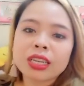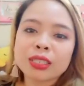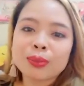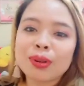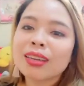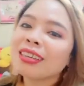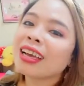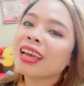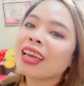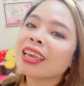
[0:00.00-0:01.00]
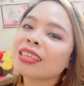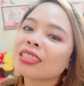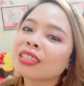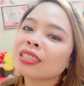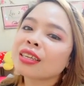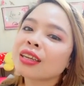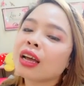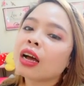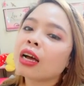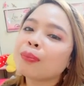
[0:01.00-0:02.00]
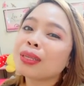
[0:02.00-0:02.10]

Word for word: this vlog guys um,